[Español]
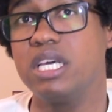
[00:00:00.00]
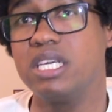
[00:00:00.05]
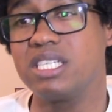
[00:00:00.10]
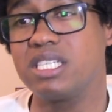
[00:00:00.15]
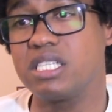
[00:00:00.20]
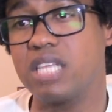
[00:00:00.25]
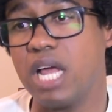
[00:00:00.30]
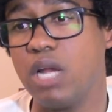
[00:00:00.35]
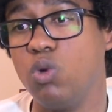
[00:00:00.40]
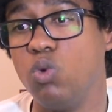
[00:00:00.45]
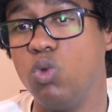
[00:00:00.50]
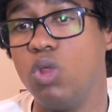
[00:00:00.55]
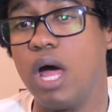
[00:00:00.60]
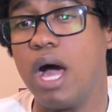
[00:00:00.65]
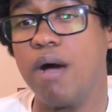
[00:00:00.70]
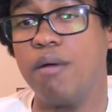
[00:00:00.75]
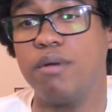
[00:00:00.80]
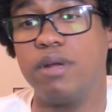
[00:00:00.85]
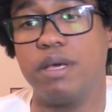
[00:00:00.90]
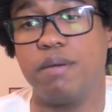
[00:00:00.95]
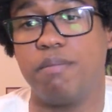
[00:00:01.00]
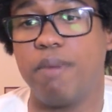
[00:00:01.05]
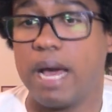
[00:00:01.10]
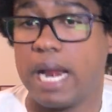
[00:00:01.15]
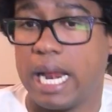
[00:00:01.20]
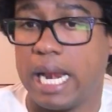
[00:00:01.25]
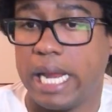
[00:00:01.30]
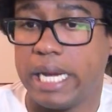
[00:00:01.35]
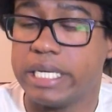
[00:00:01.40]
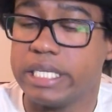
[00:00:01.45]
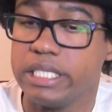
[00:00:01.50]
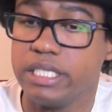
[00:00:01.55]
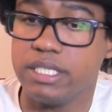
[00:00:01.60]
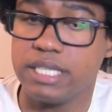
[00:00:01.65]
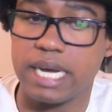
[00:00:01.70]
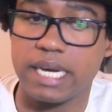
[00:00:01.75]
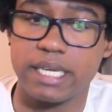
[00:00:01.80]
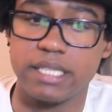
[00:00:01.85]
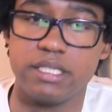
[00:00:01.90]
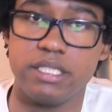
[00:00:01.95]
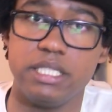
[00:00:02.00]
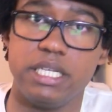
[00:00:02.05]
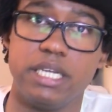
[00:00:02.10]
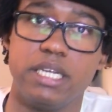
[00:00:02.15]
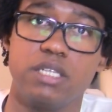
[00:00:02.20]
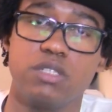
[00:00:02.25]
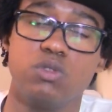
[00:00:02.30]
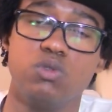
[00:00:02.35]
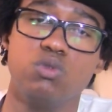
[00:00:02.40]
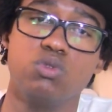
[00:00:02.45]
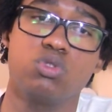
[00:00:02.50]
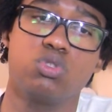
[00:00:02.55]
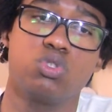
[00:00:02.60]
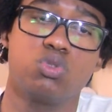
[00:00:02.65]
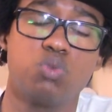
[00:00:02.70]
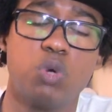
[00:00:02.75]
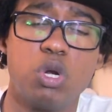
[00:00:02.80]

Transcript: saludable para la niña que tienen juntos.